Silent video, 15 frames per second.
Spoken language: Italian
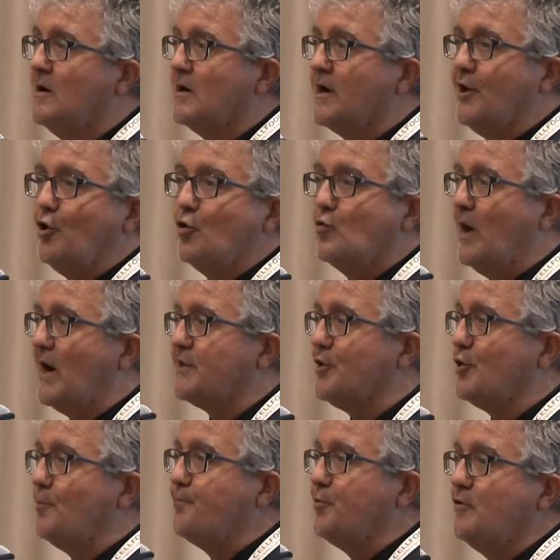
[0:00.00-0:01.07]
che non
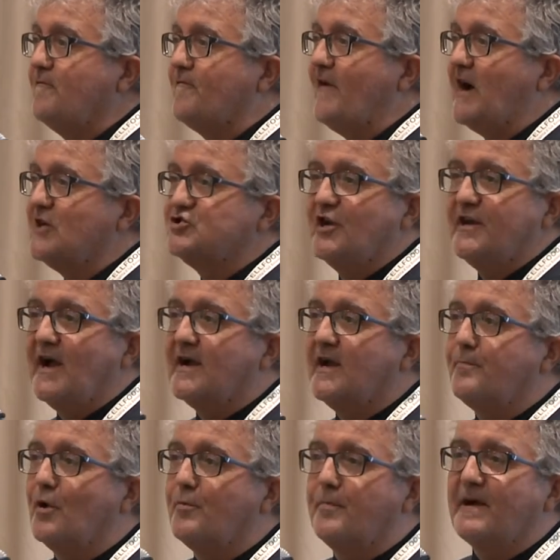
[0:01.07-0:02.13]
guardano più in faccia neanche i
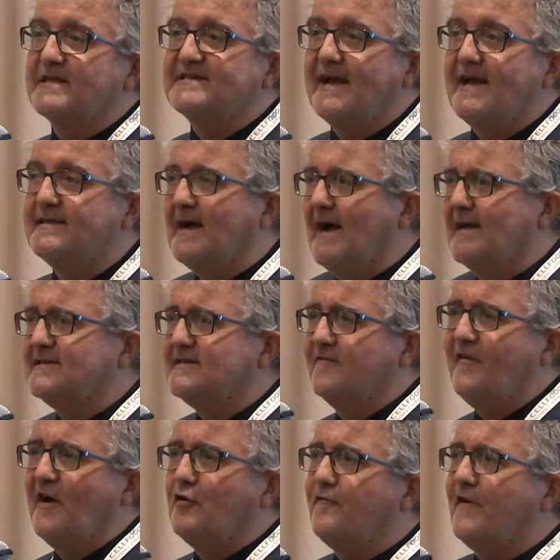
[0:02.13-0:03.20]
propri pazienti, anzi
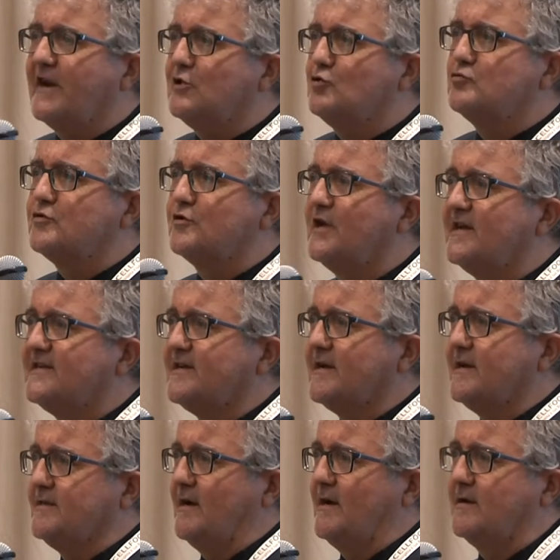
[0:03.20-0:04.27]
fanno fare tutto dalle
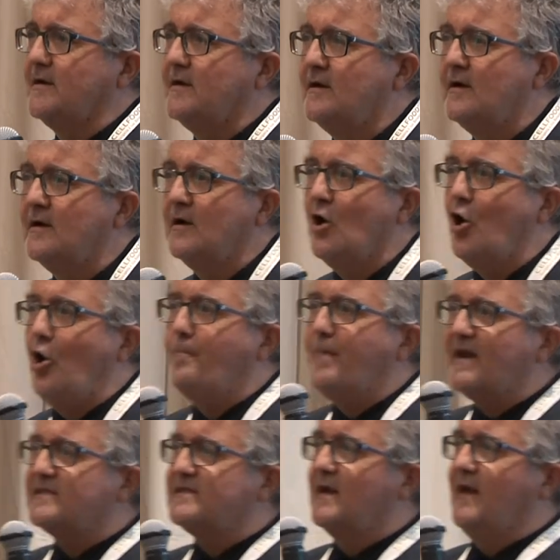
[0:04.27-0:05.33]
segretarie o
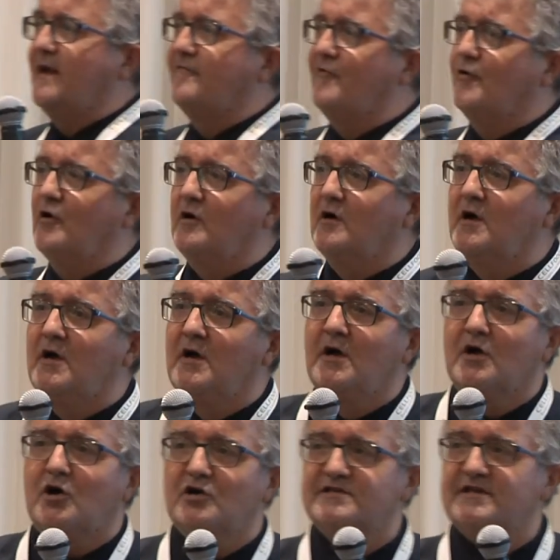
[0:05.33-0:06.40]
per telefono.
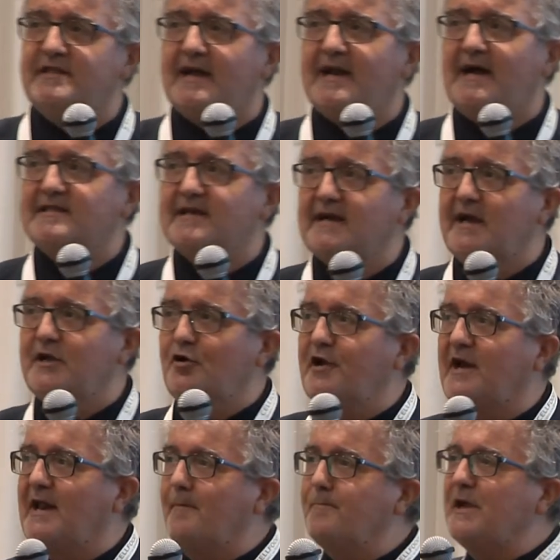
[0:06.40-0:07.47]
Considerate che io
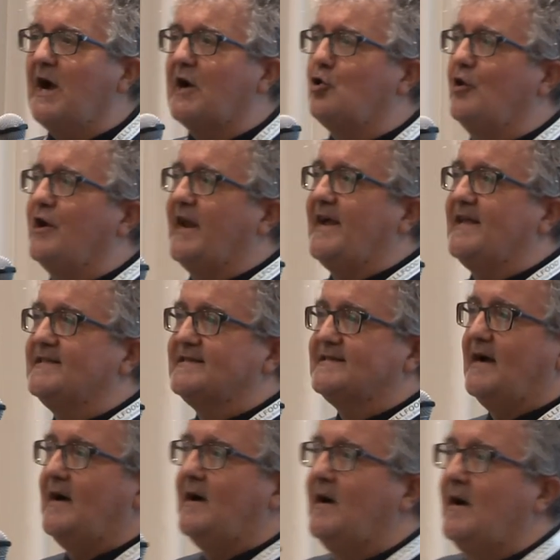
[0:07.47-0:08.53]
nella mia
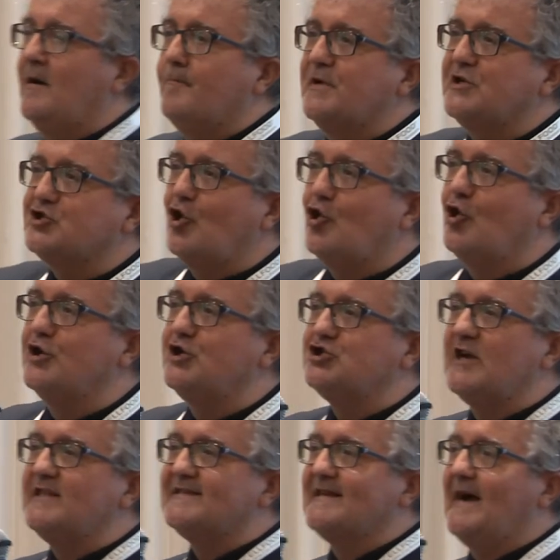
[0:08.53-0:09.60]
coerenza mi sono
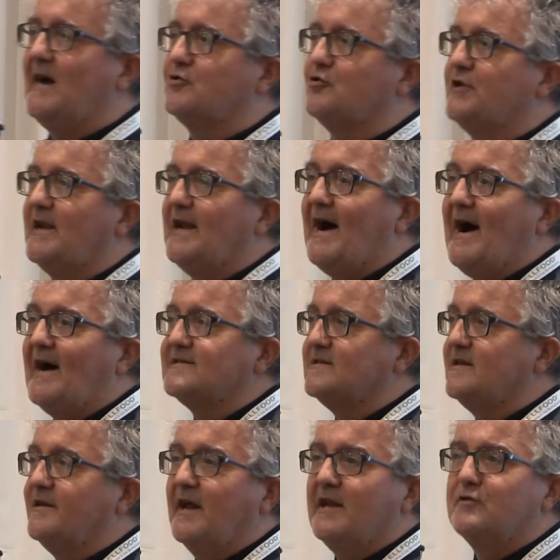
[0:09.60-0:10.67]
licenziato dalla
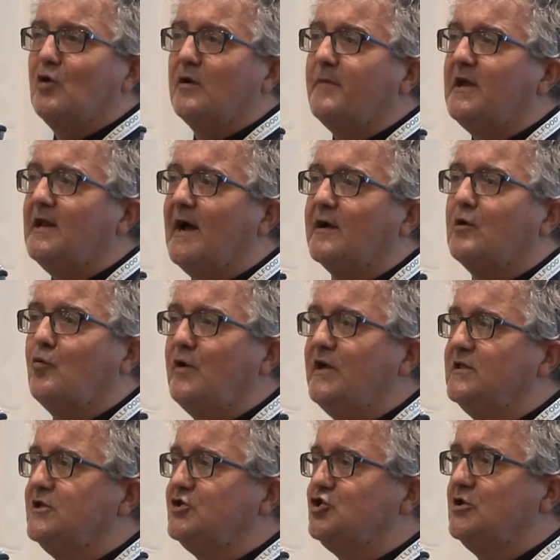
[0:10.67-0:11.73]
ASL nel
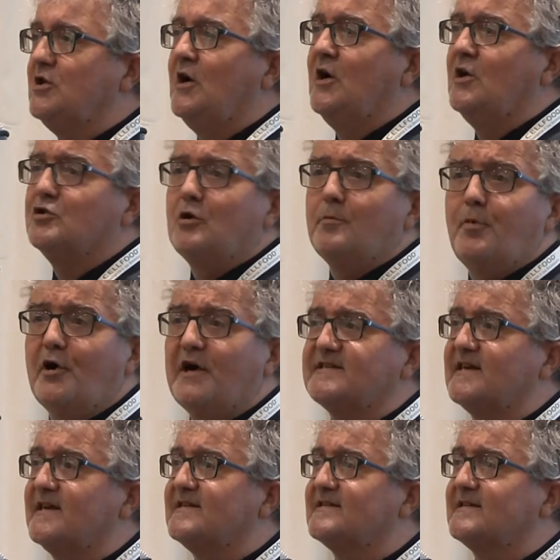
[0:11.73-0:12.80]
2015 dopo
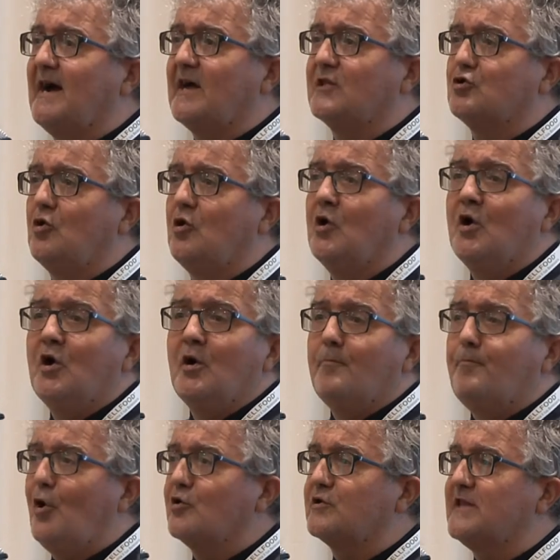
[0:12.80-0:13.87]
essere stato
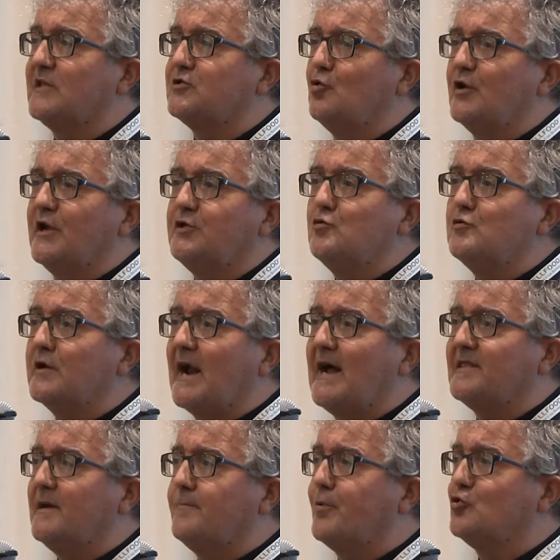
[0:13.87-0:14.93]
portatore di un
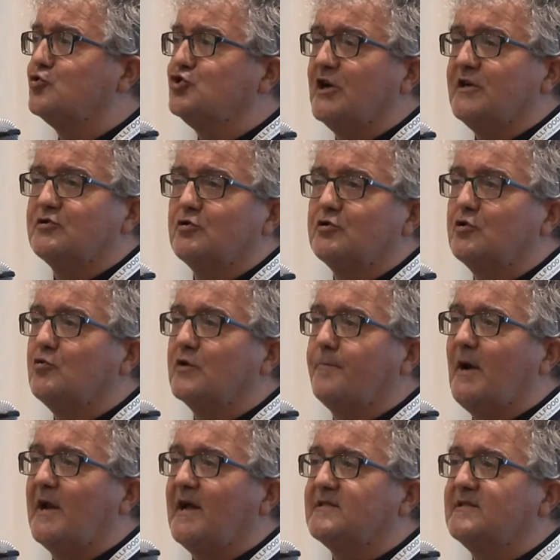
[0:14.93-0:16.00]
grande progetto di cure
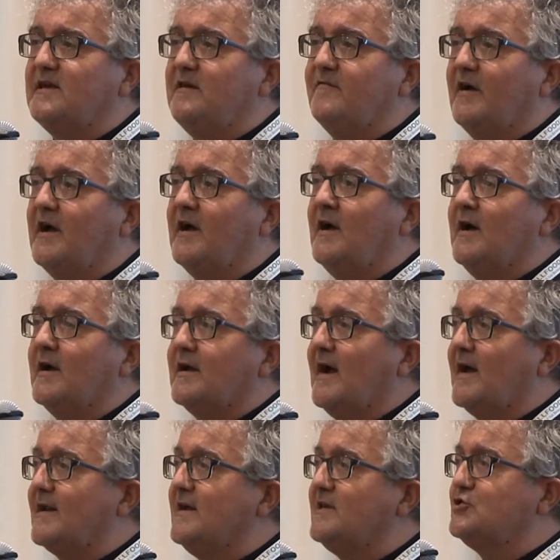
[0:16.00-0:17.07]
palliative che ha
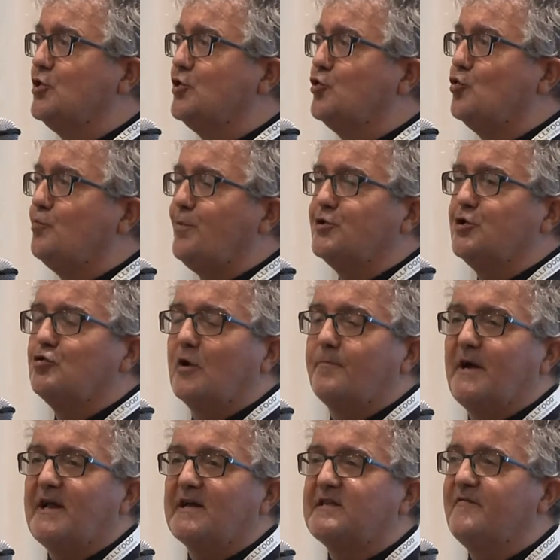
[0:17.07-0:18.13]
reso il gruppo di cure
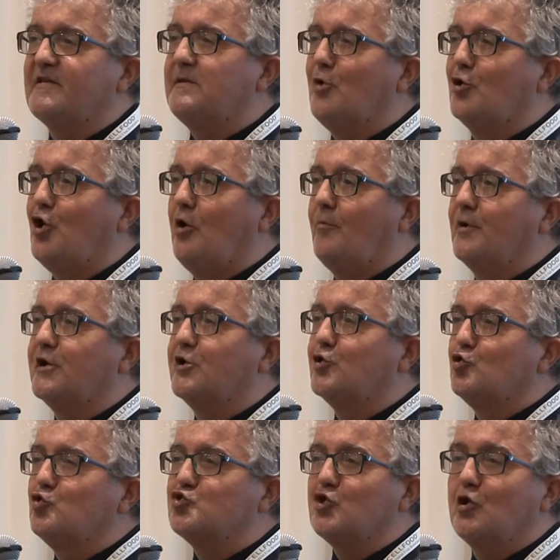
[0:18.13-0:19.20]
palliative di Monopoli,
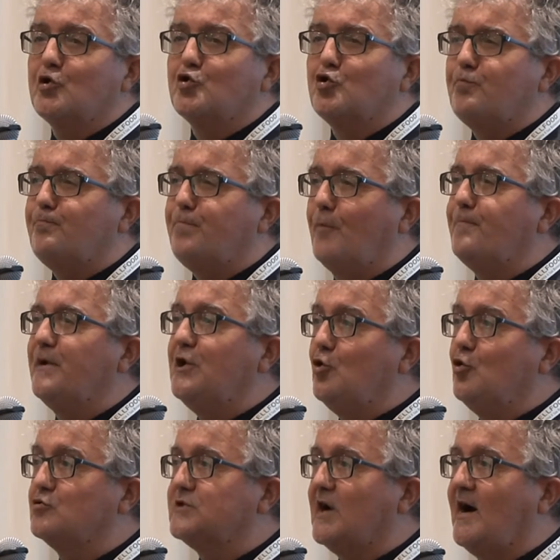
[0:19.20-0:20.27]
gruppo
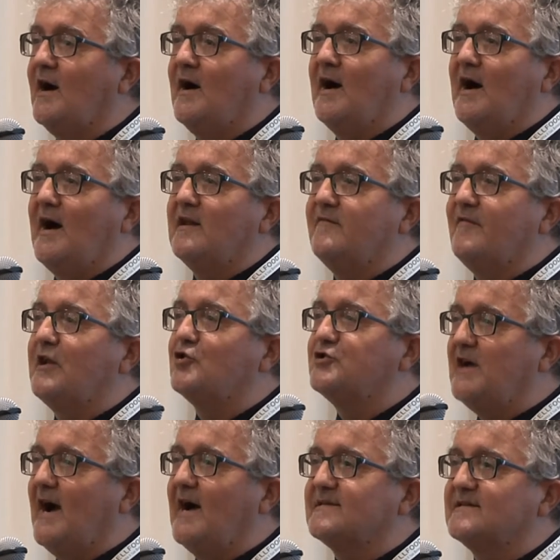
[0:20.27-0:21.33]
pilota a livello di
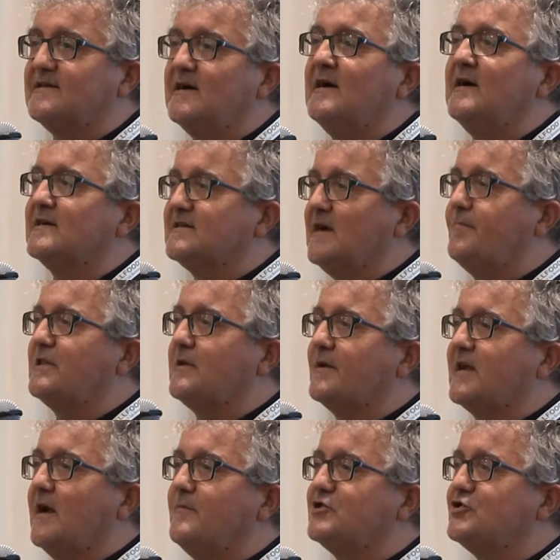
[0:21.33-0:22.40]
ASL. Sapete
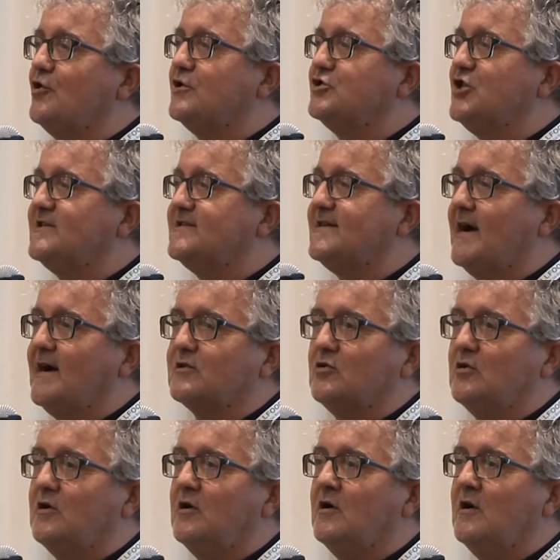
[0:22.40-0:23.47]
perché mi sono
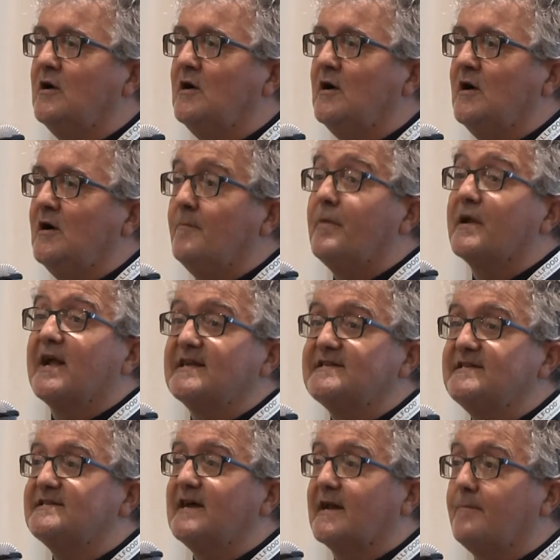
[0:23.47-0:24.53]
licenziato? Perché
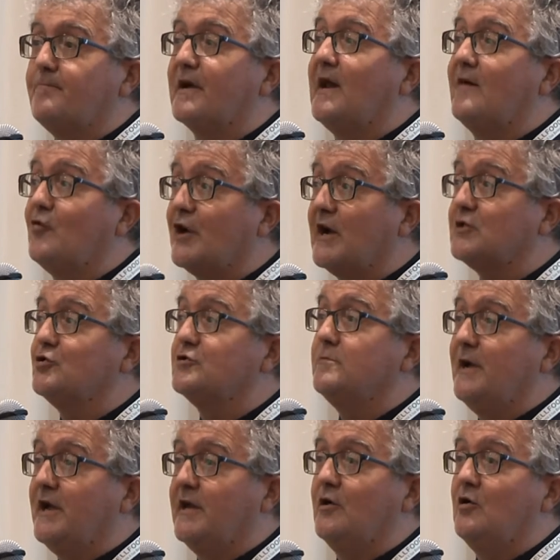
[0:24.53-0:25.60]
si sarebbe lavorato di
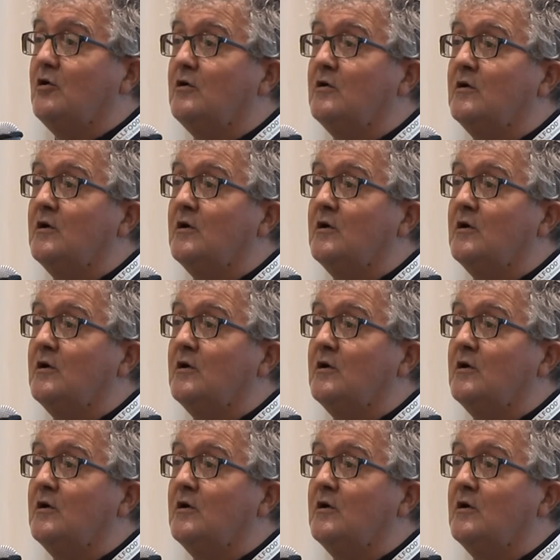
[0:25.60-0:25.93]
meno